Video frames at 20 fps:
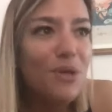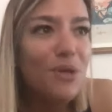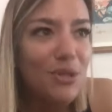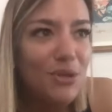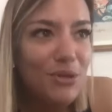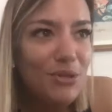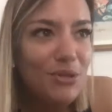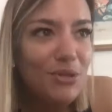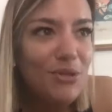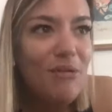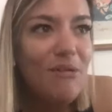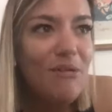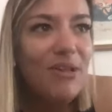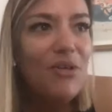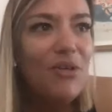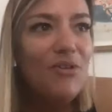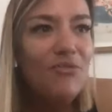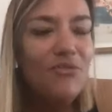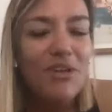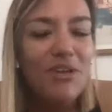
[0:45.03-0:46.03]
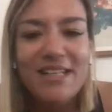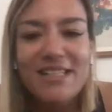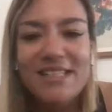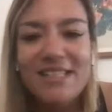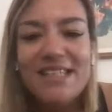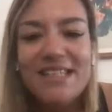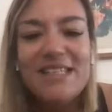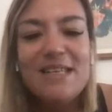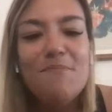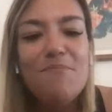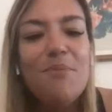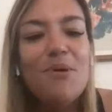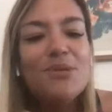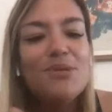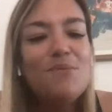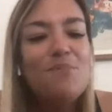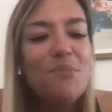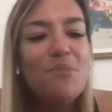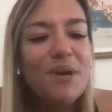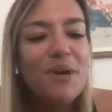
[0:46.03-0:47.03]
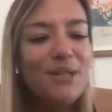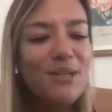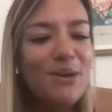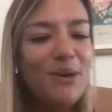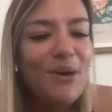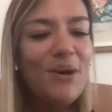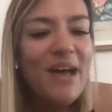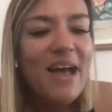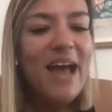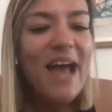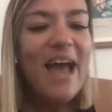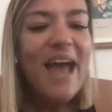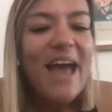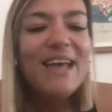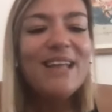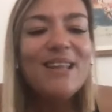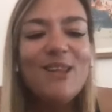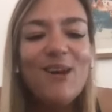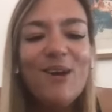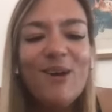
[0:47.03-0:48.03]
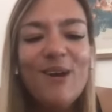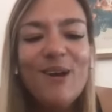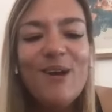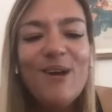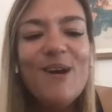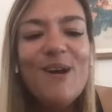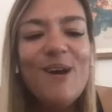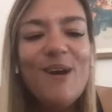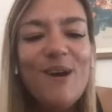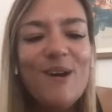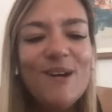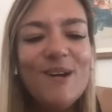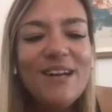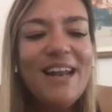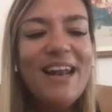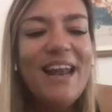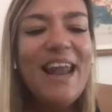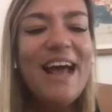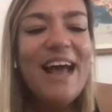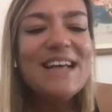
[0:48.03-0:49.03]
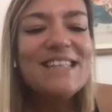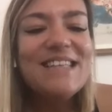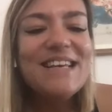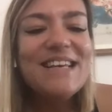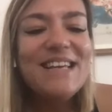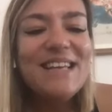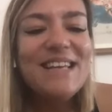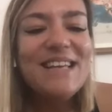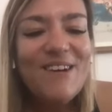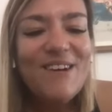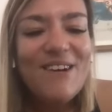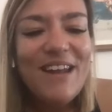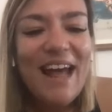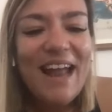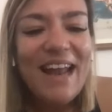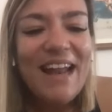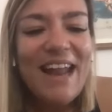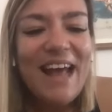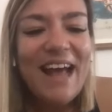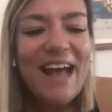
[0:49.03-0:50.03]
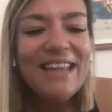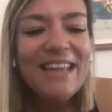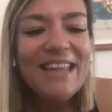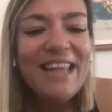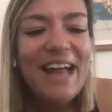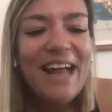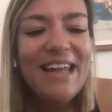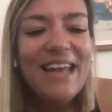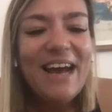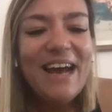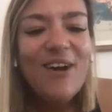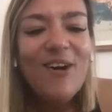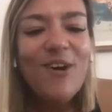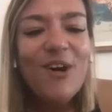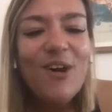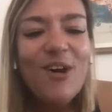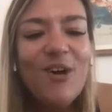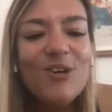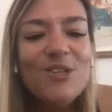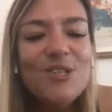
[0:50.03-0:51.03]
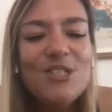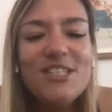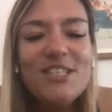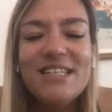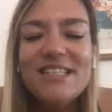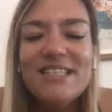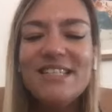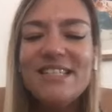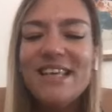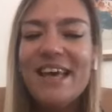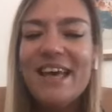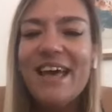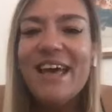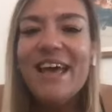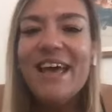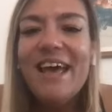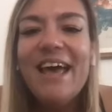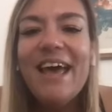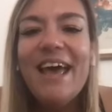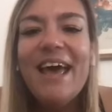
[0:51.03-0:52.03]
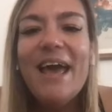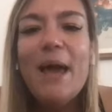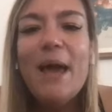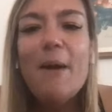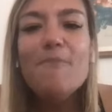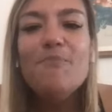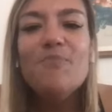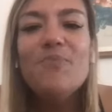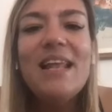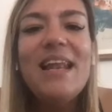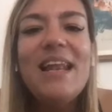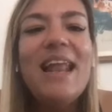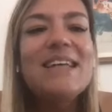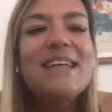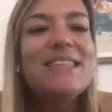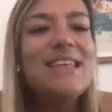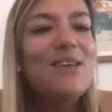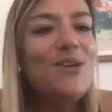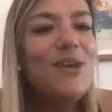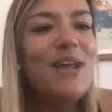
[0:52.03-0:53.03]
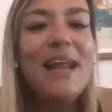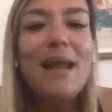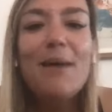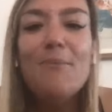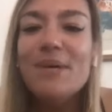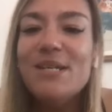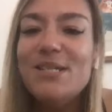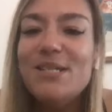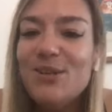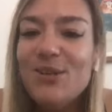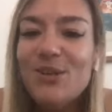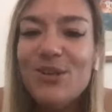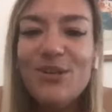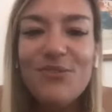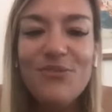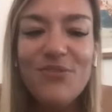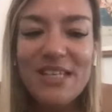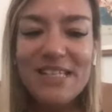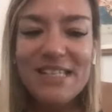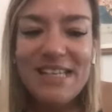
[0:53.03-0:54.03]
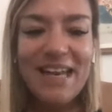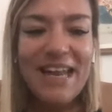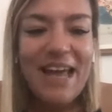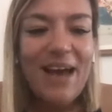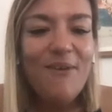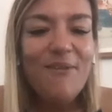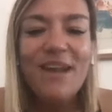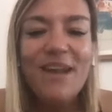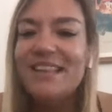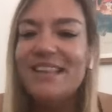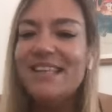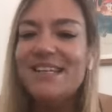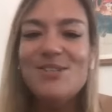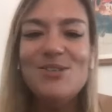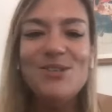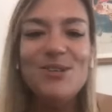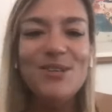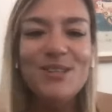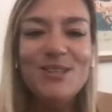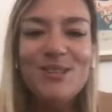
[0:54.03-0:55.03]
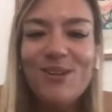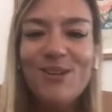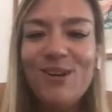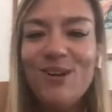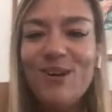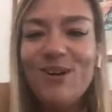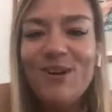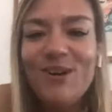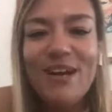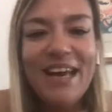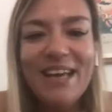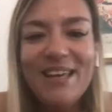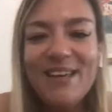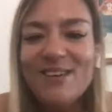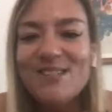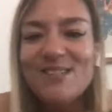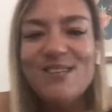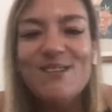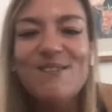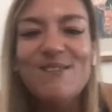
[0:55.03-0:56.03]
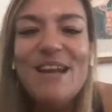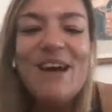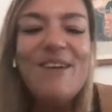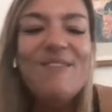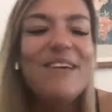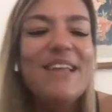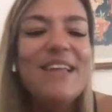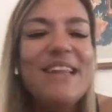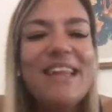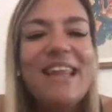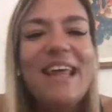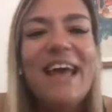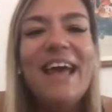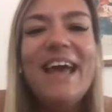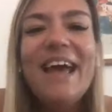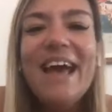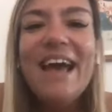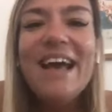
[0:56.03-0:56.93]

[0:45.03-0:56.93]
Por supuesto que estoy hablando de finanzas y por supuesto estoy con la señora Natalia Gorgos Chitze, em, la señora del apellido difícil, le habrán dicho en todo el colegio seguramente.